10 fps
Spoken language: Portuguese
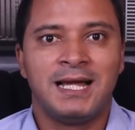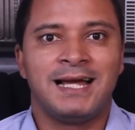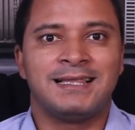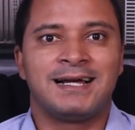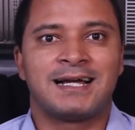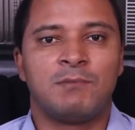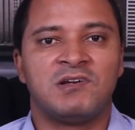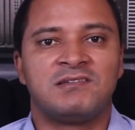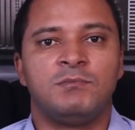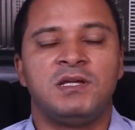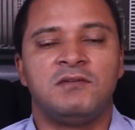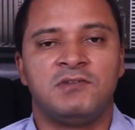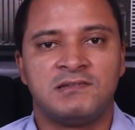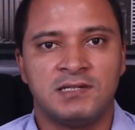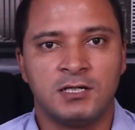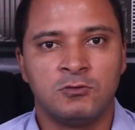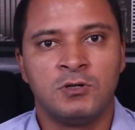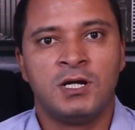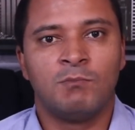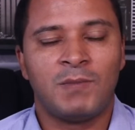ela acaba se beneficiando,
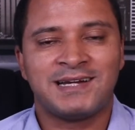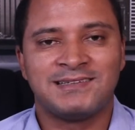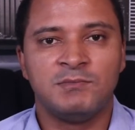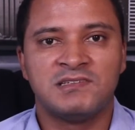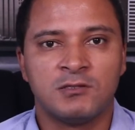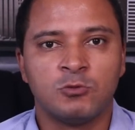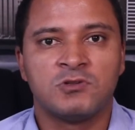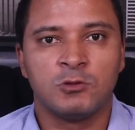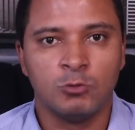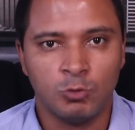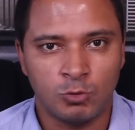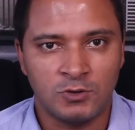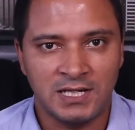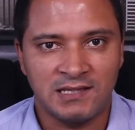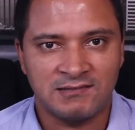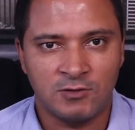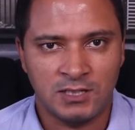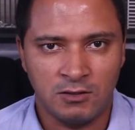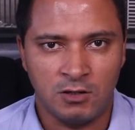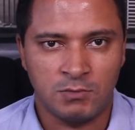maximizando o seu lucro em relação
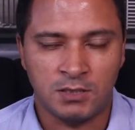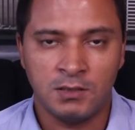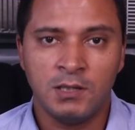àquela obra.